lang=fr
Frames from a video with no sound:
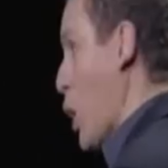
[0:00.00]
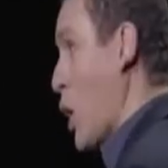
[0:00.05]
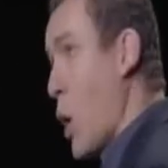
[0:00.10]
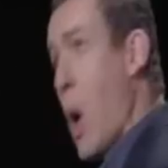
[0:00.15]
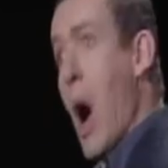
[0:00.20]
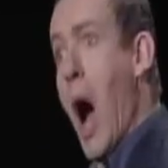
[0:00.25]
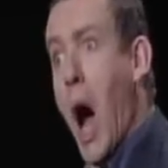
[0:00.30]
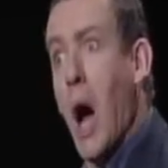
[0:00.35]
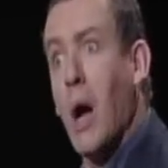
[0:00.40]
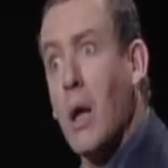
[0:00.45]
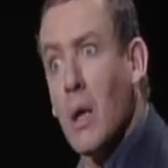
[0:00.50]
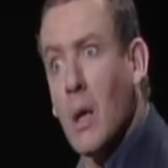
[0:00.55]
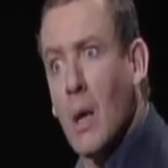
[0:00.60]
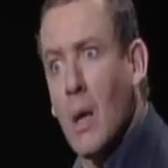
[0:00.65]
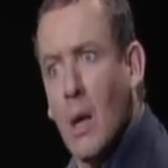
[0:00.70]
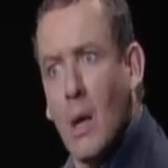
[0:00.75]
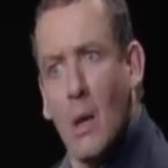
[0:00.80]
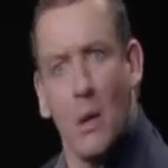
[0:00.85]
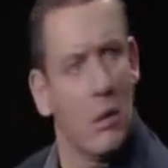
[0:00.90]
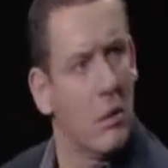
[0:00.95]
ou quoi
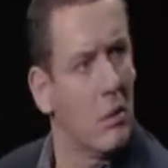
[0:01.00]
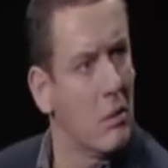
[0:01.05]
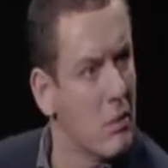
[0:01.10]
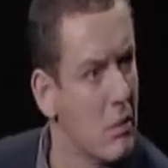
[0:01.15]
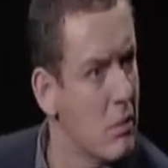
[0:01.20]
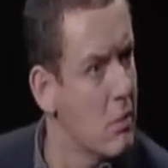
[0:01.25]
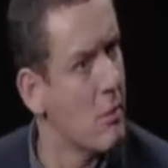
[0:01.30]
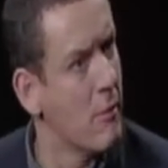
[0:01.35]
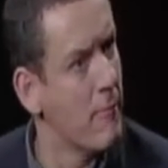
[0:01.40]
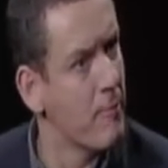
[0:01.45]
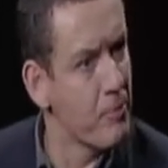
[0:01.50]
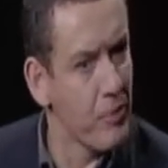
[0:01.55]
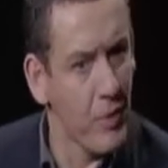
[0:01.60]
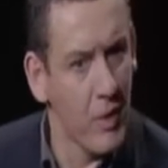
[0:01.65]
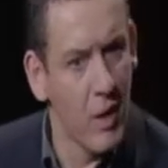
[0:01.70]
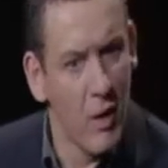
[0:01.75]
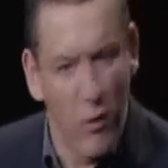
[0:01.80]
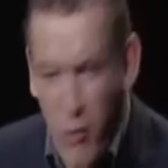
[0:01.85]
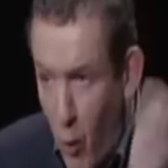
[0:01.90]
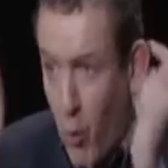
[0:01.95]

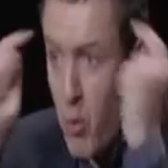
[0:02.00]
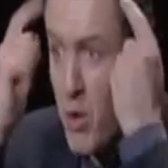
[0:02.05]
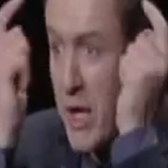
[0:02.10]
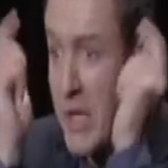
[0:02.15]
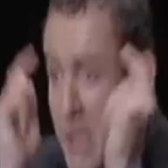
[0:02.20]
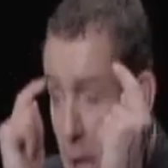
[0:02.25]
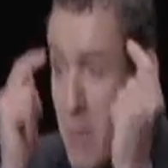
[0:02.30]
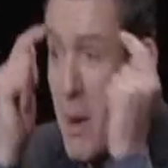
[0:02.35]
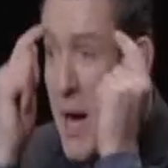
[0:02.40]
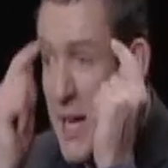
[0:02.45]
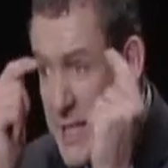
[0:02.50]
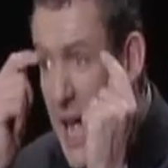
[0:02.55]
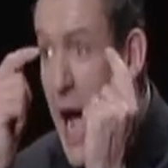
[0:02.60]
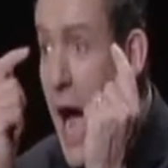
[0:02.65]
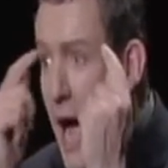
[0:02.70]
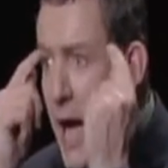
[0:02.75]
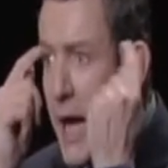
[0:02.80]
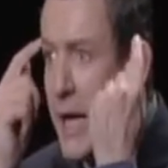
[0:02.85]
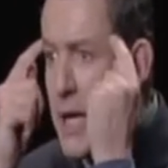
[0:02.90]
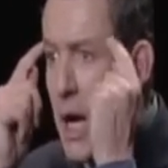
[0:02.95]
Faut rouler comme un
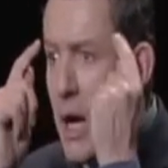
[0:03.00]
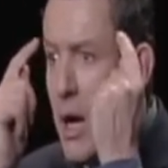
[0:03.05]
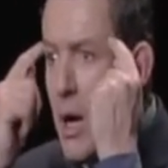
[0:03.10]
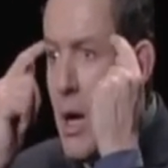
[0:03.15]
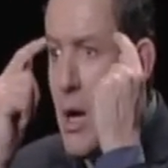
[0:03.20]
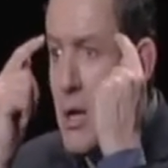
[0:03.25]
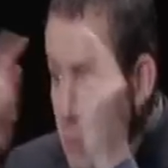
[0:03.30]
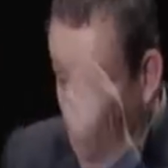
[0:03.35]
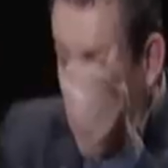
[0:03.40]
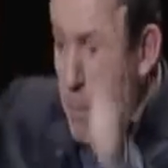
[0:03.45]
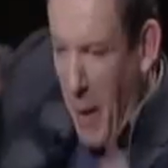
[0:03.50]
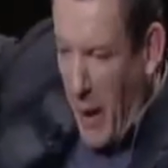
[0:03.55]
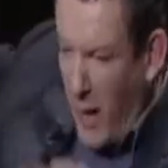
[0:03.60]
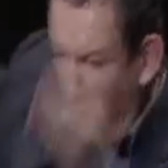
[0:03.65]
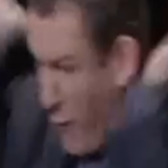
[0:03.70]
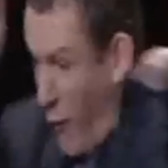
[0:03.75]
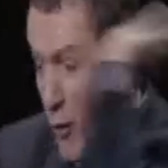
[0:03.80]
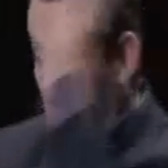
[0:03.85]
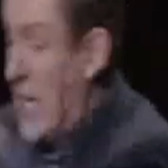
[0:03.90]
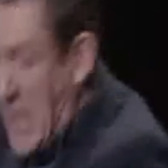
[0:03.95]
dingue dans
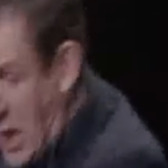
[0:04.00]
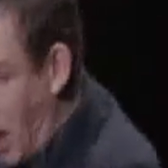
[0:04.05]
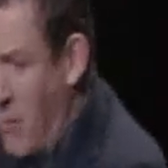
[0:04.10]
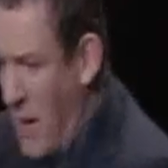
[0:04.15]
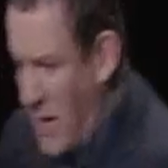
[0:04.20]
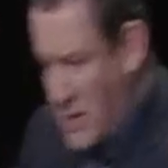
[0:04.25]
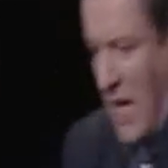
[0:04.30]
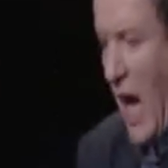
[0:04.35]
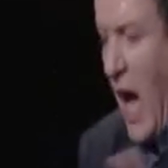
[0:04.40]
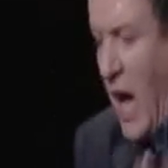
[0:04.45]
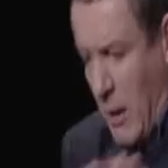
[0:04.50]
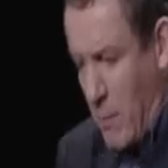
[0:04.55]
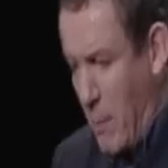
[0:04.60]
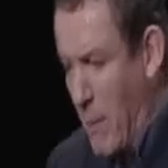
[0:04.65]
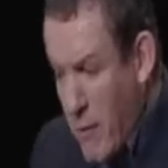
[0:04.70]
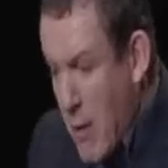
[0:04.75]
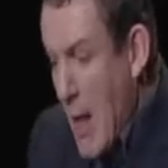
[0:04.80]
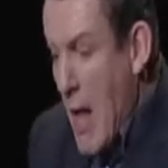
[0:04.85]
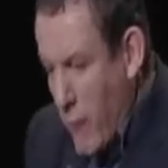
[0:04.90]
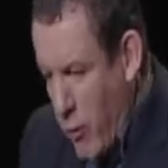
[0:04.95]
Paris, faut rouler comme un
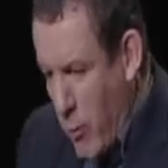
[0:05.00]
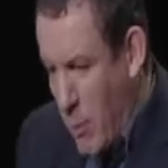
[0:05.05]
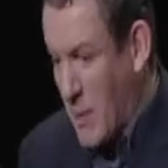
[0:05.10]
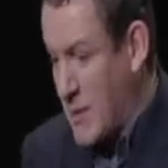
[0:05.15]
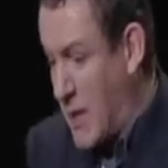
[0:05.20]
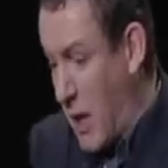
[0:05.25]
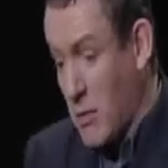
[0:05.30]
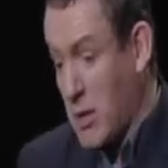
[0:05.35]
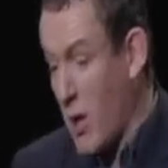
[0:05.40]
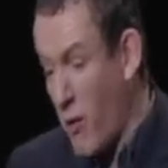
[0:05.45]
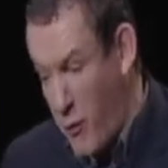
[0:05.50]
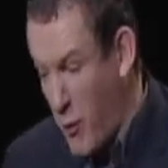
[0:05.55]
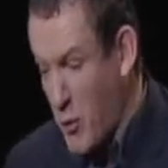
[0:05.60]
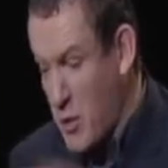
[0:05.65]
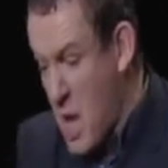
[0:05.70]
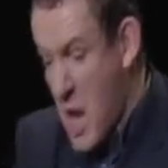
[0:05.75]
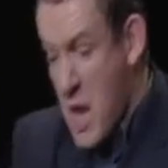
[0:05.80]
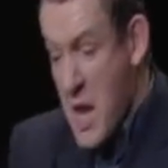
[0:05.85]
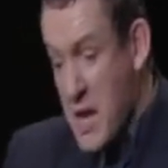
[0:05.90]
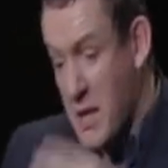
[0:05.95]
dingue. Faut passer que ça
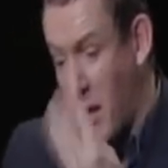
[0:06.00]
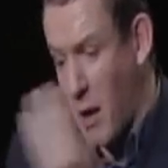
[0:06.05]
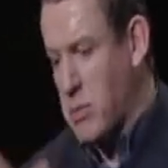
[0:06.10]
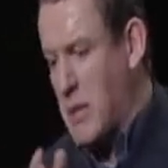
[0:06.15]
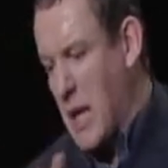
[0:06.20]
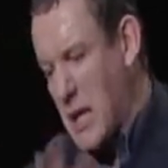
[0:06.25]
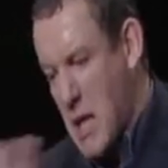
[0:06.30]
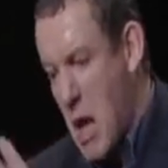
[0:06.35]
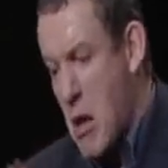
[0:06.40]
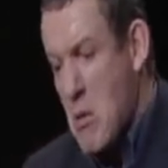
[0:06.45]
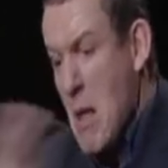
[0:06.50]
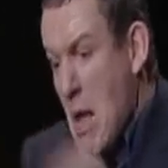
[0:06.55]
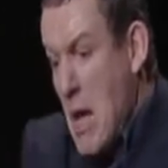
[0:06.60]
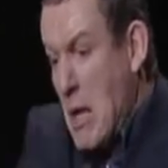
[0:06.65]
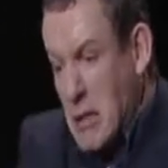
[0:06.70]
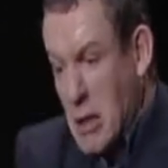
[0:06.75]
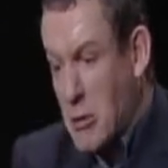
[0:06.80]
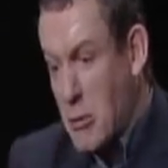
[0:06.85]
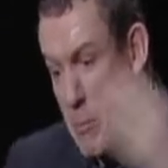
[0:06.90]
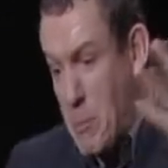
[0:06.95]
fout des lignes comme ça, que
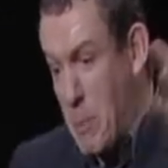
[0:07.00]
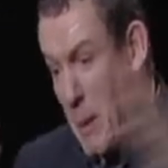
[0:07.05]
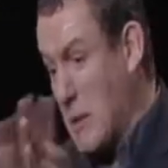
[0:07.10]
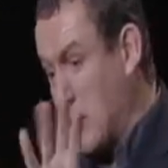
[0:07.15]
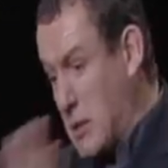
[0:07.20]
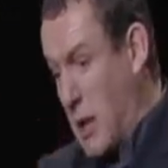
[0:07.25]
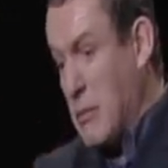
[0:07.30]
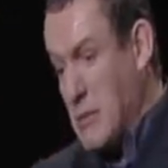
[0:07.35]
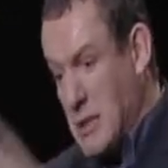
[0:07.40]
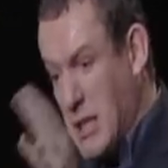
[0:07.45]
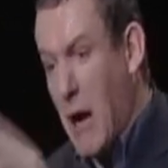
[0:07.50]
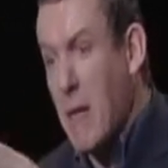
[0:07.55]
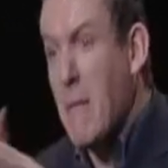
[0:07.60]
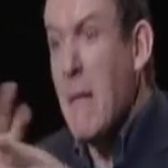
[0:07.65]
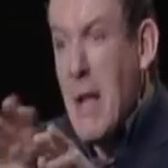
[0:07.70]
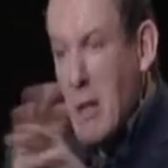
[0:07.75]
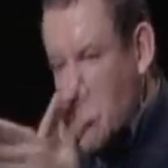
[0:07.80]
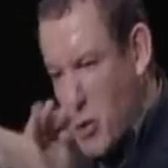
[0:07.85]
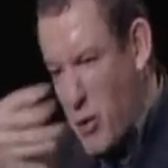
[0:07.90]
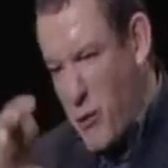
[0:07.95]
tu passes comme ça,
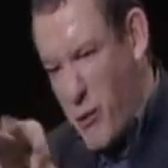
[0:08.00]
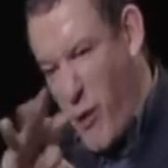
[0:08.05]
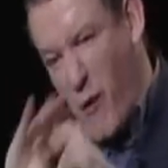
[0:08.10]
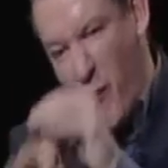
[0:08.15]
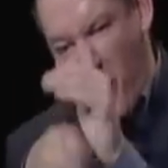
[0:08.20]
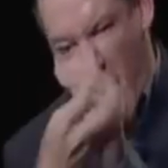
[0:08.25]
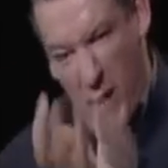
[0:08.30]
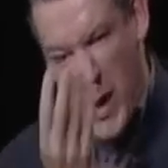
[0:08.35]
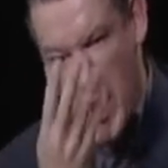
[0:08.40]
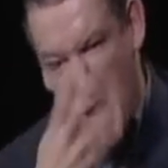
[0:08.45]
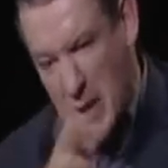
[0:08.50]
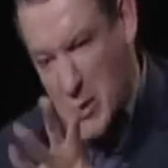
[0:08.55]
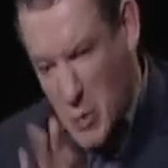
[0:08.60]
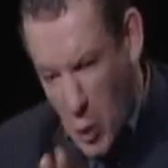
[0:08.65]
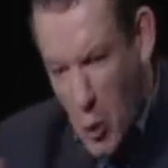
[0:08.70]
tu te faufiles et